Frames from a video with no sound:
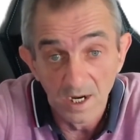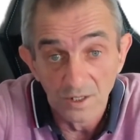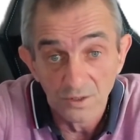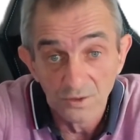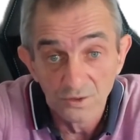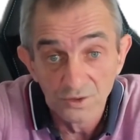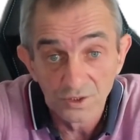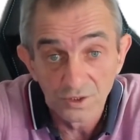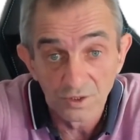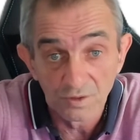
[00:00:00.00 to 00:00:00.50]

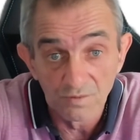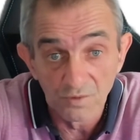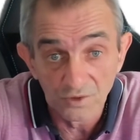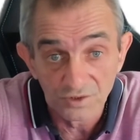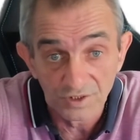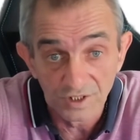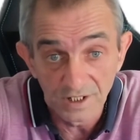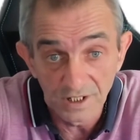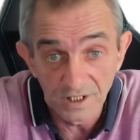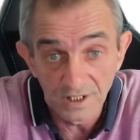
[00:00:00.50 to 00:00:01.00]
nous a
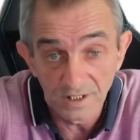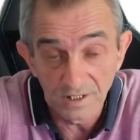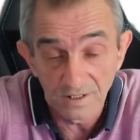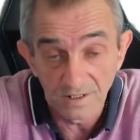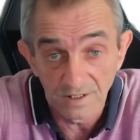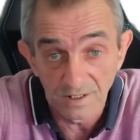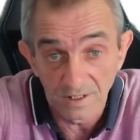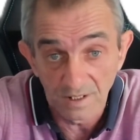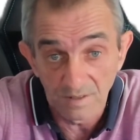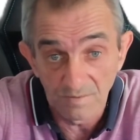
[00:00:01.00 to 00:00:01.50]
augmenté
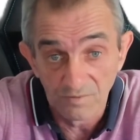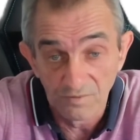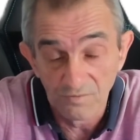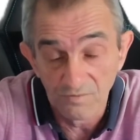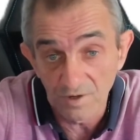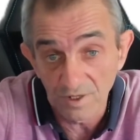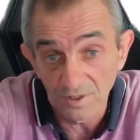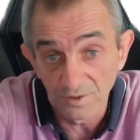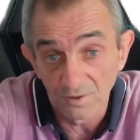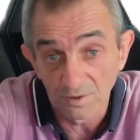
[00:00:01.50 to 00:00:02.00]
un
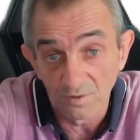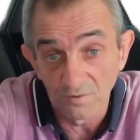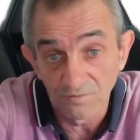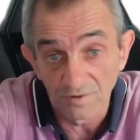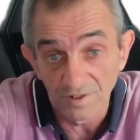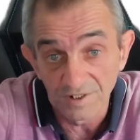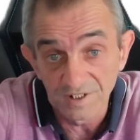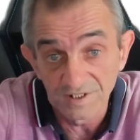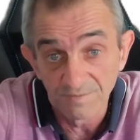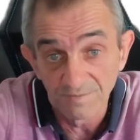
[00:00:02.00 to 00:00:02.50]
pouvoir de
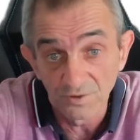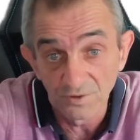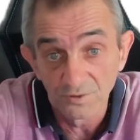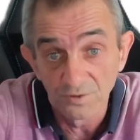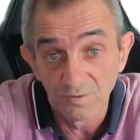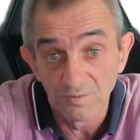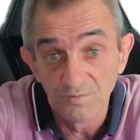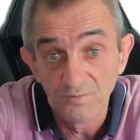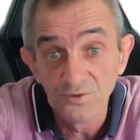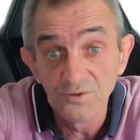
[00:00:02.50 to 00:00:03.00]
refroidissement
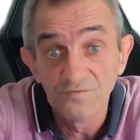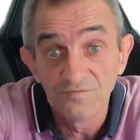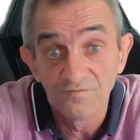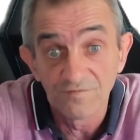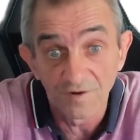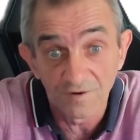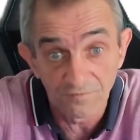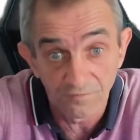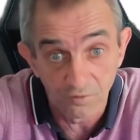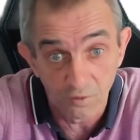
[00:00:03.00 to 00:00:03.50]
de plus de
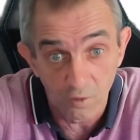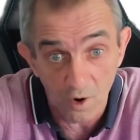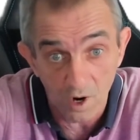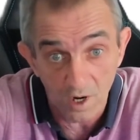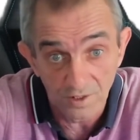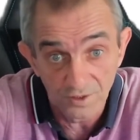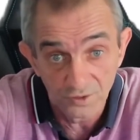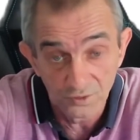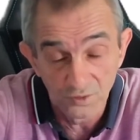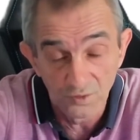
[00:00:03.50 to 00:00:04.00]
20
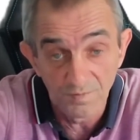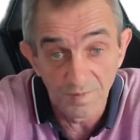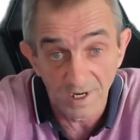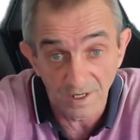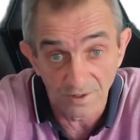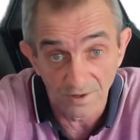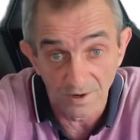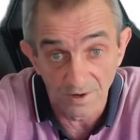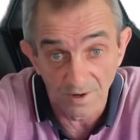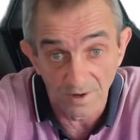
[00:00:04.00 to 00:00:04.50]
fois
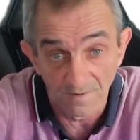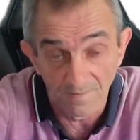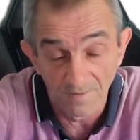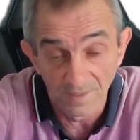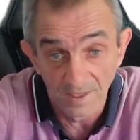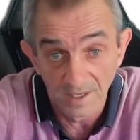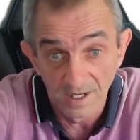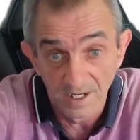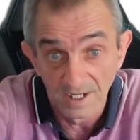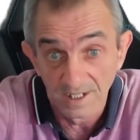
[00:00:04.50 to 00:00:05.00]
supérieur.
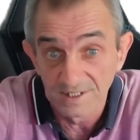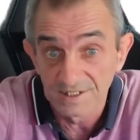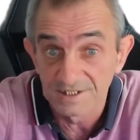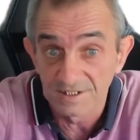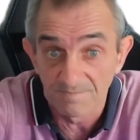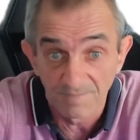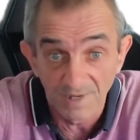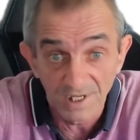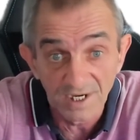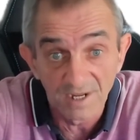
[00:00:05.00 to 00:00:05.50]

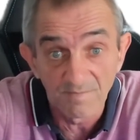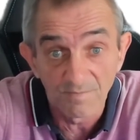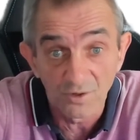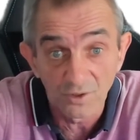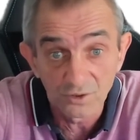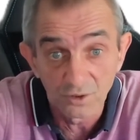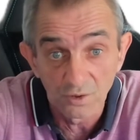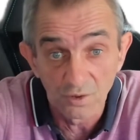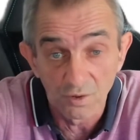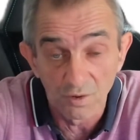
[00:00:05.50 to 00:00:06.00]
C'est pas
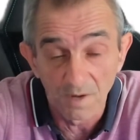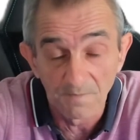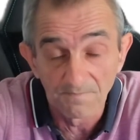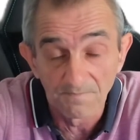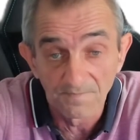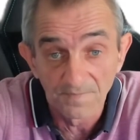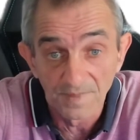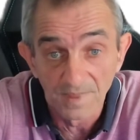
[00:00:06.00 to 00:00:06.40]
n'importe quoi.